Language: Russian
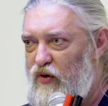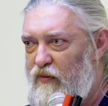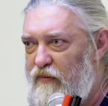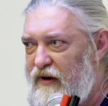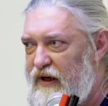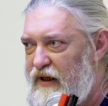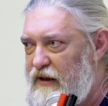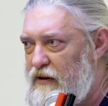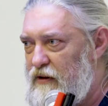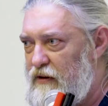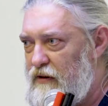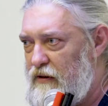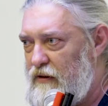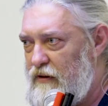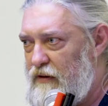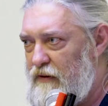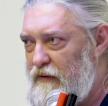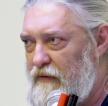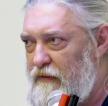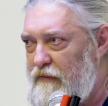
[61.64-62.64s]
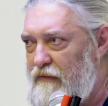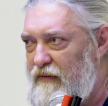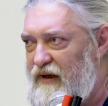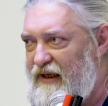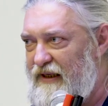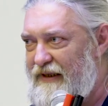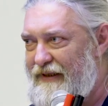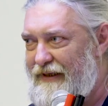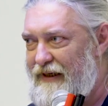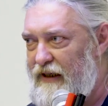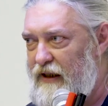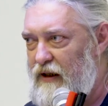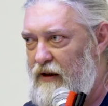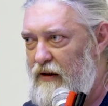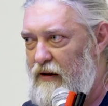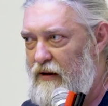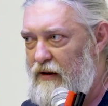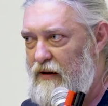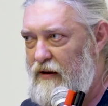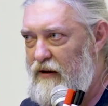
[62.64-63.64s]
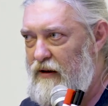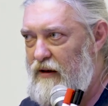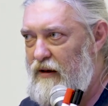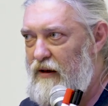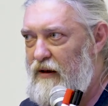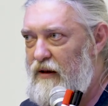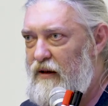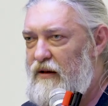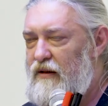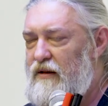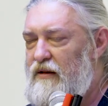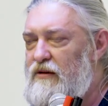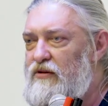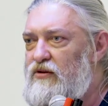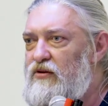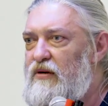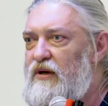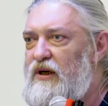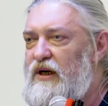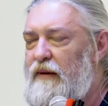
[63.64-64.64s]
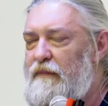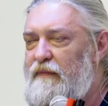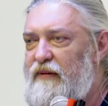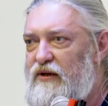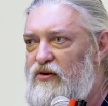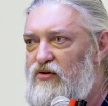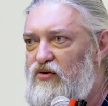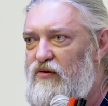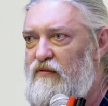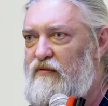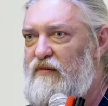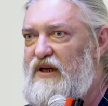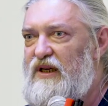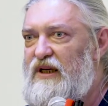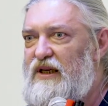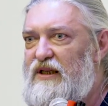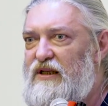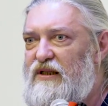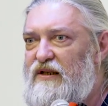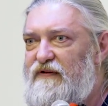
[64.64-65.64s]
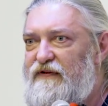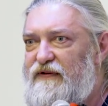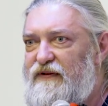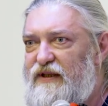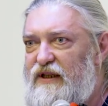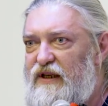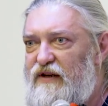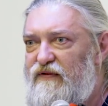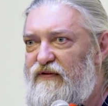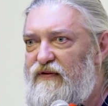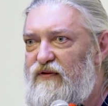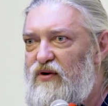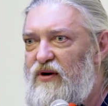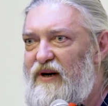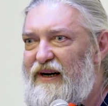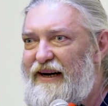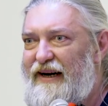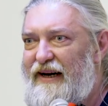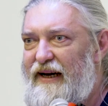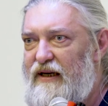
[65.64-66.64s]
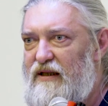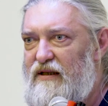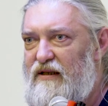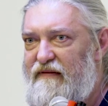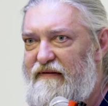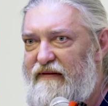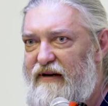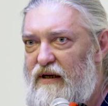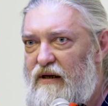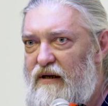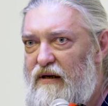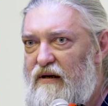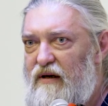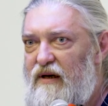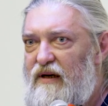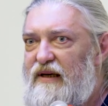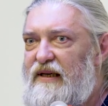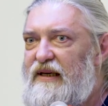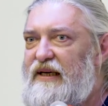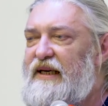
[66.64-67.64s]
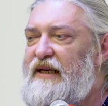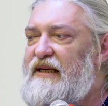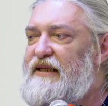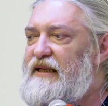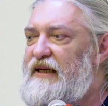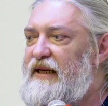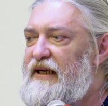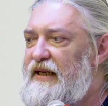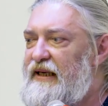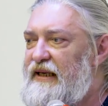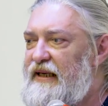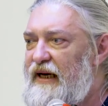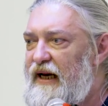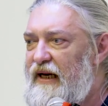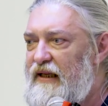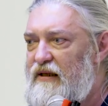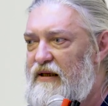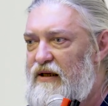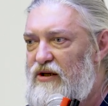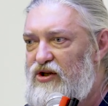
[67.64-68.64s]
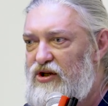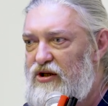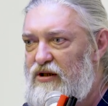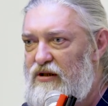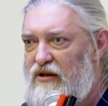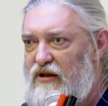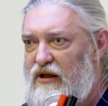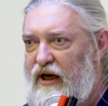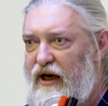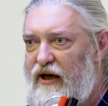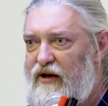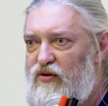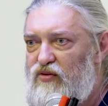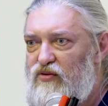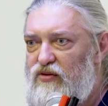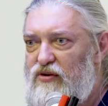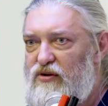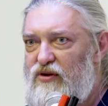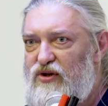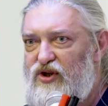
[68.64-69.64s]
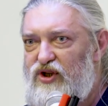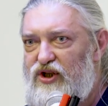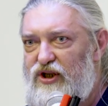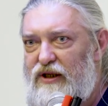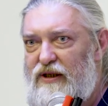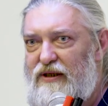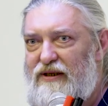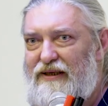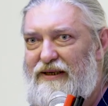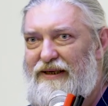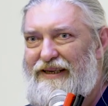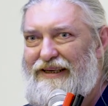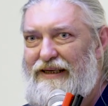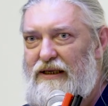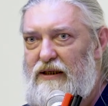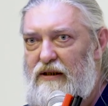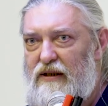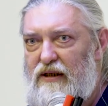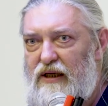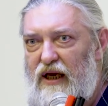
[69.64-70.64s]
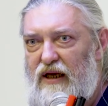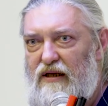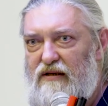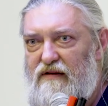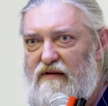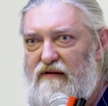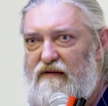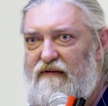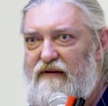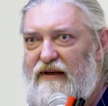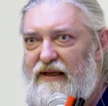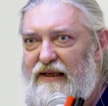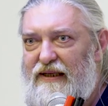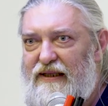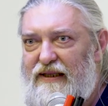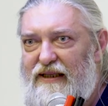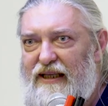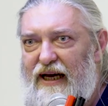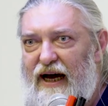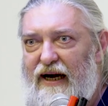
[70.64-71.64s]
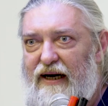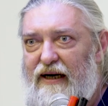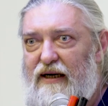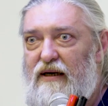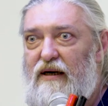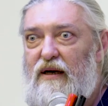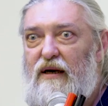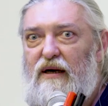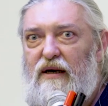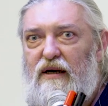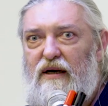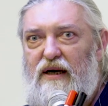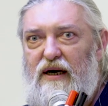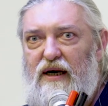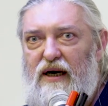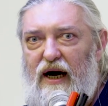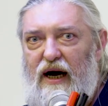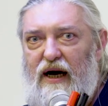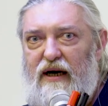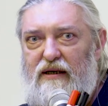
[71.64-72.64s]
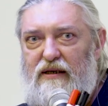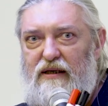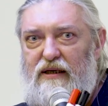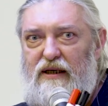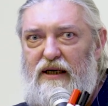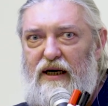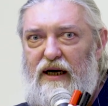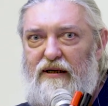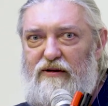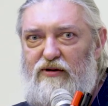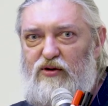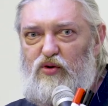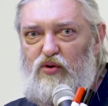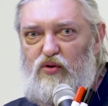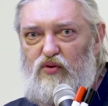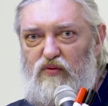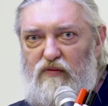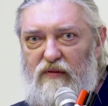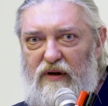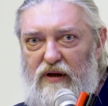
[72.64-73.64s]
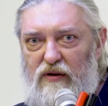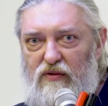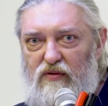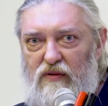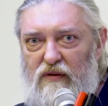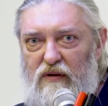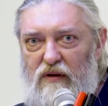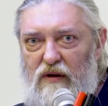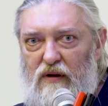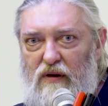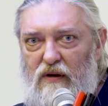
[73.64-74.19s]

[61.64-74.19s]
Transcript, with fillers: образ мыслей, и только потом из всего этого, если я начинаю жить и действовать так, как я думаю,